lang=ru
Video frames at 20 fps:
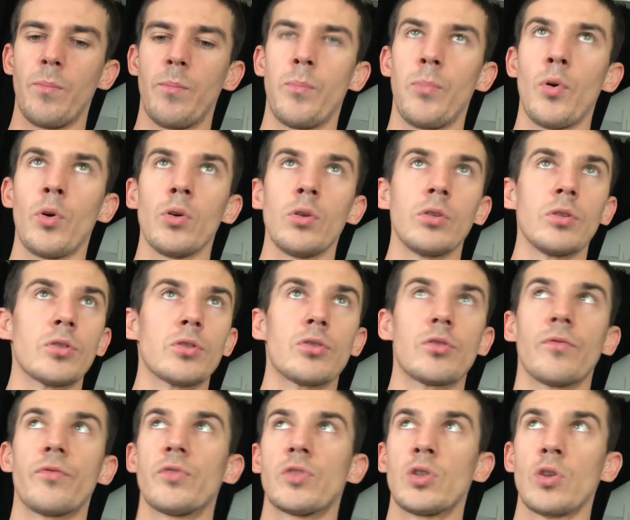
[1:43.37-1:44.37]
полностью
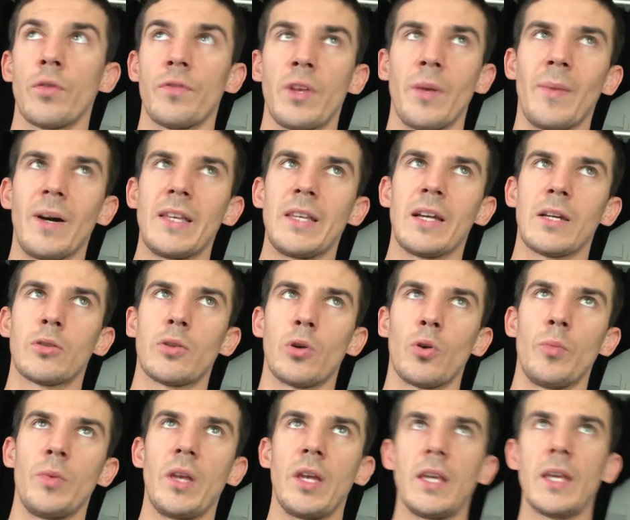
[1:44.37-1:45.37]
все внимание, которое у
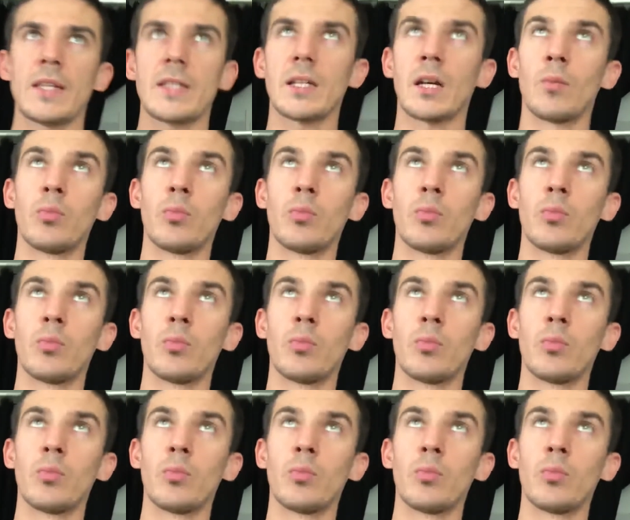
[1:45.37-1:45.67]
меня есть, как